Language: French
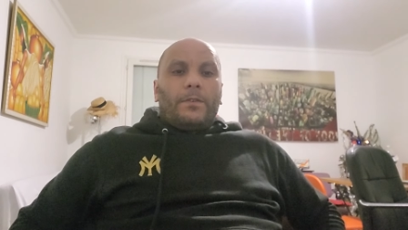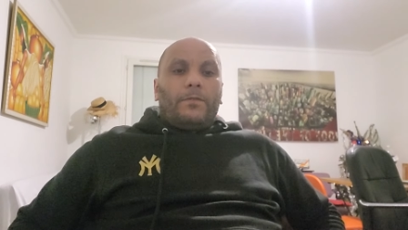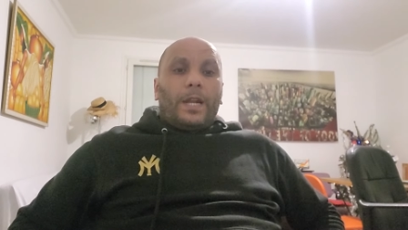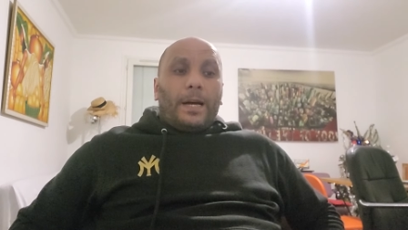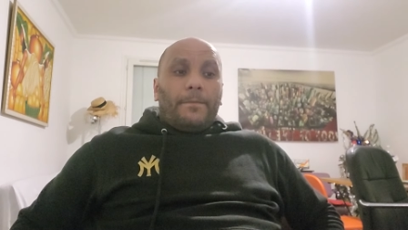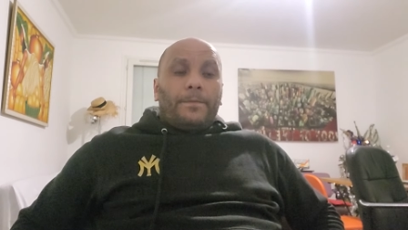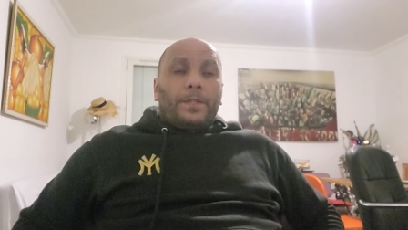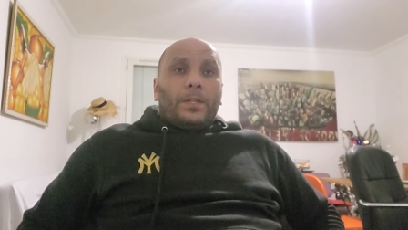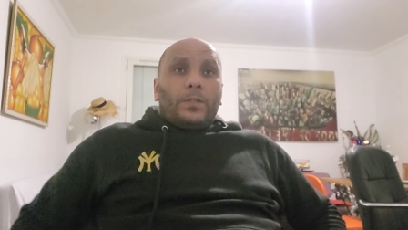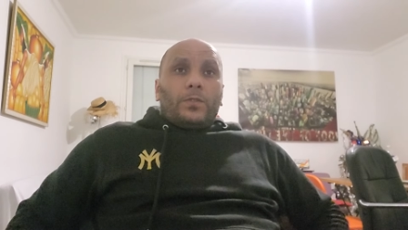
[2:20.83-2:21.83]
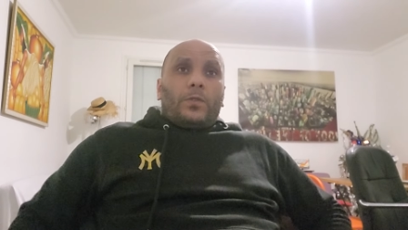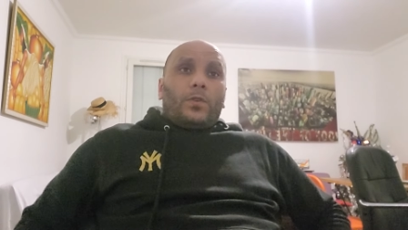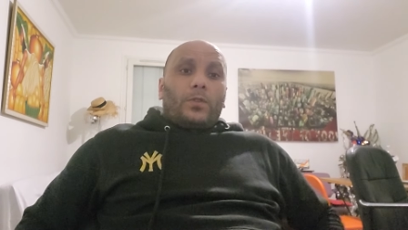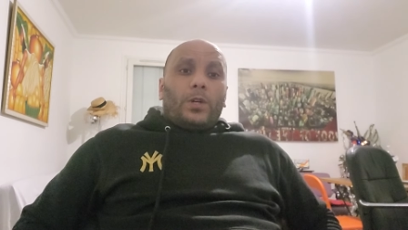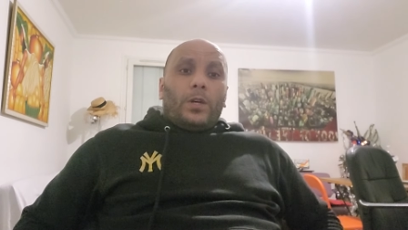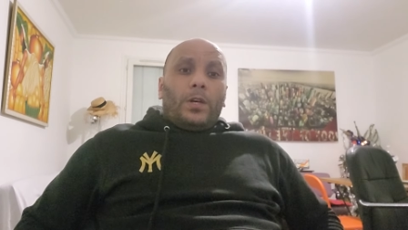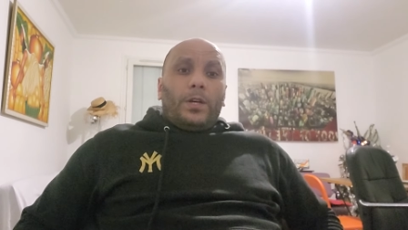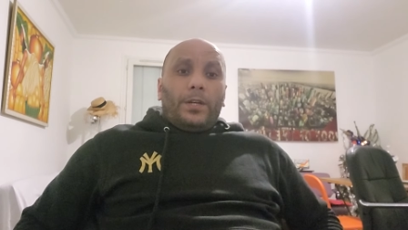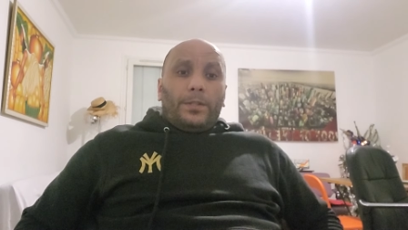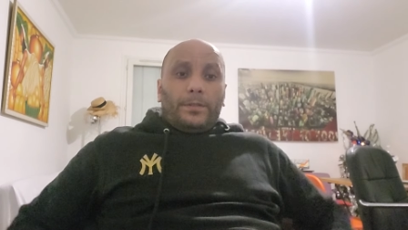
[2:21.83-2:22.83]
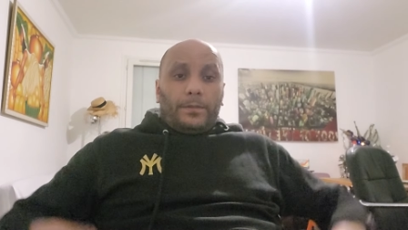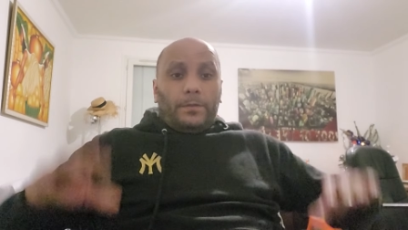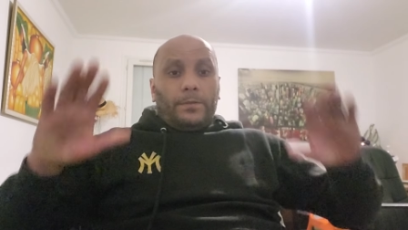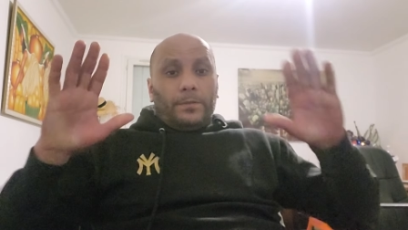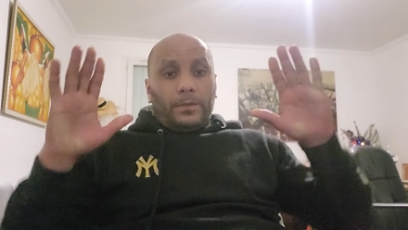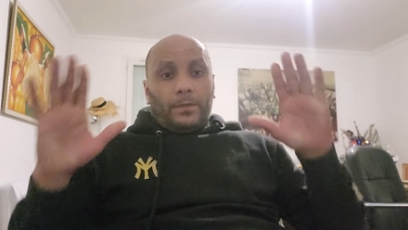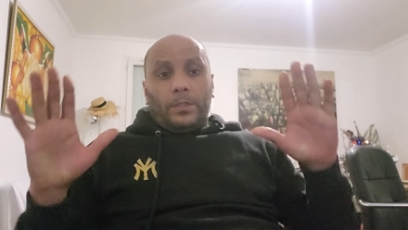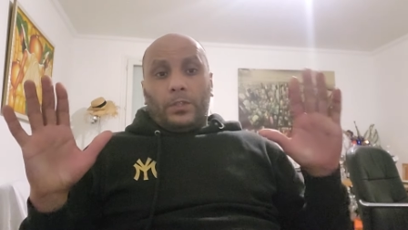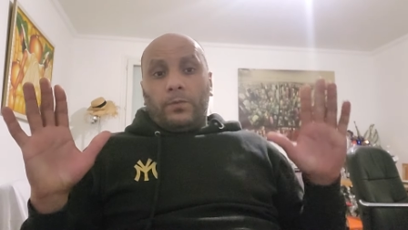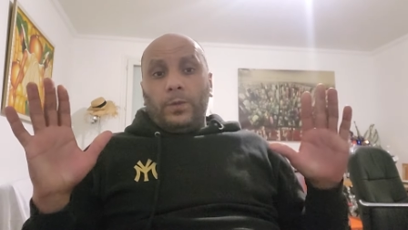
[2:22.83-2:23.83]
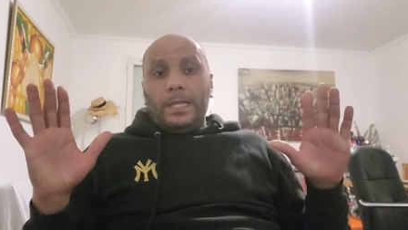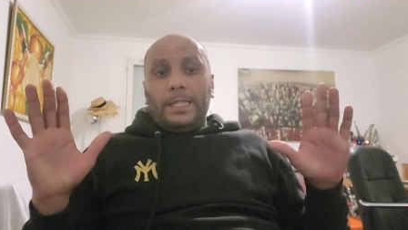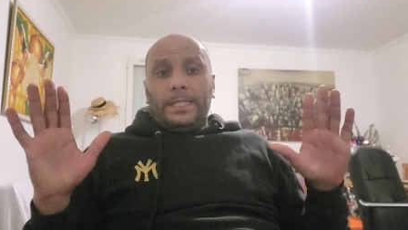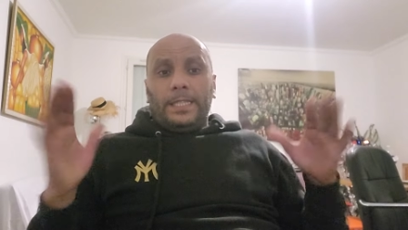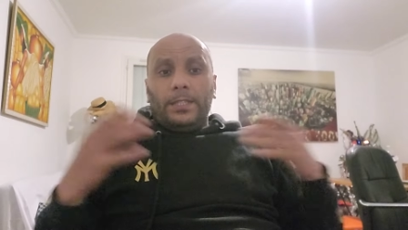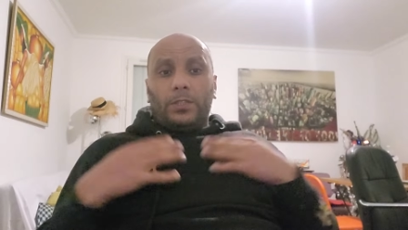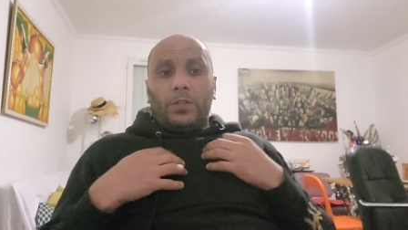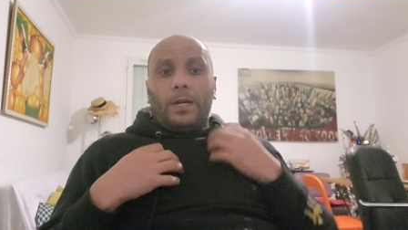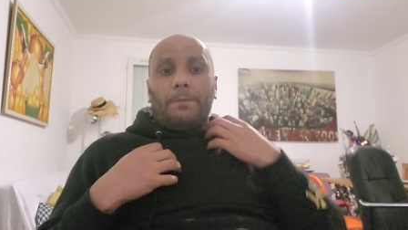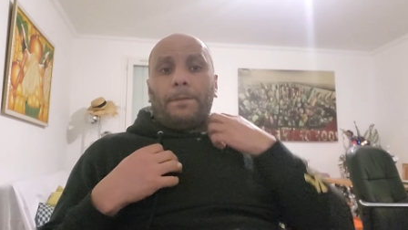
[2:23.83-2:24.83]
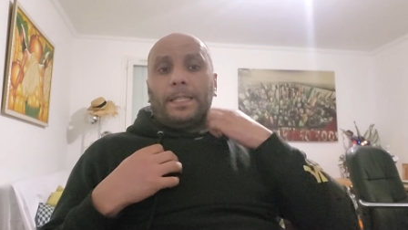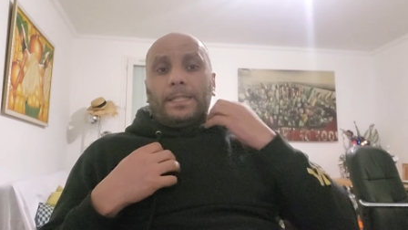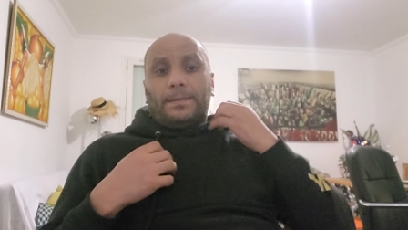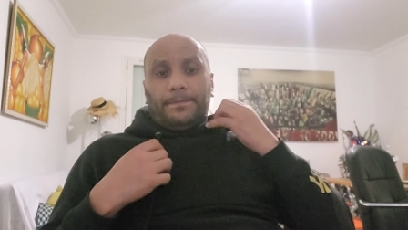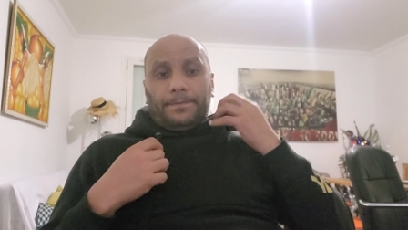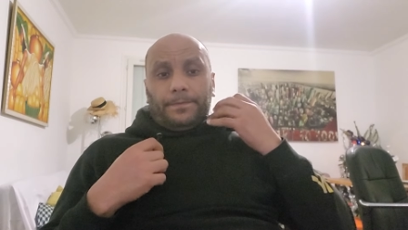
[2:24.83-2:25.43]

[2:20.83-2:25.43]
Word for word: Voilà, donc je vous l'ai dit, je le répète,